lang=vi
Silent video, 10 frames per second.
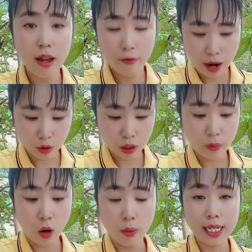vào trong
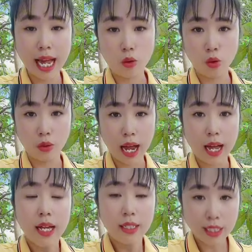biểu bì da của chúng ta
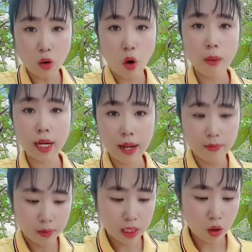sau đó các bác nhá
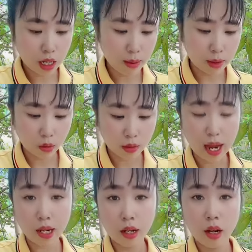sau khi mà chúng
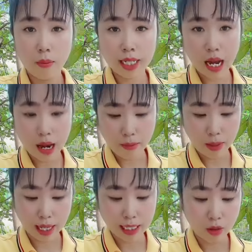ta massage bằng
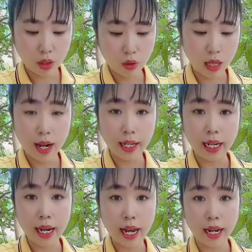tay xong thì chúng ta lấy cái
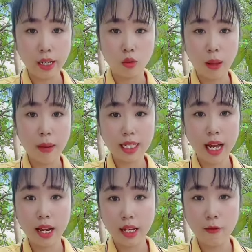cây nan này chúng ta massage
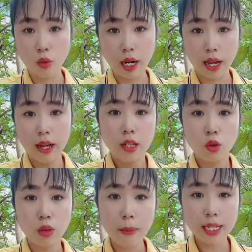lên cái vùng đấy này
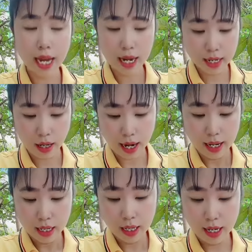chúng ta massage lên như này
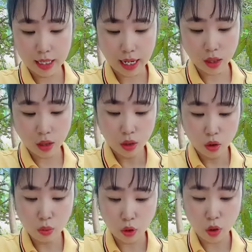thì sẽ
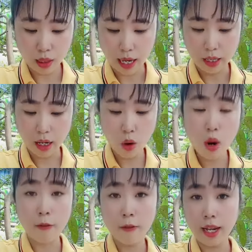giúp cho cả những cái
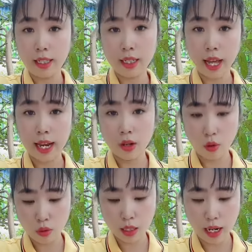huyệt vị ở trên tay nó
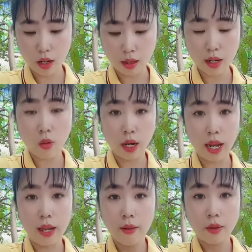cũng sẽ được tác động đến này
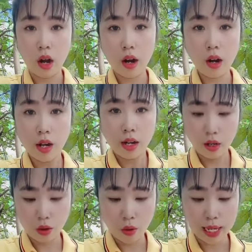đó lực của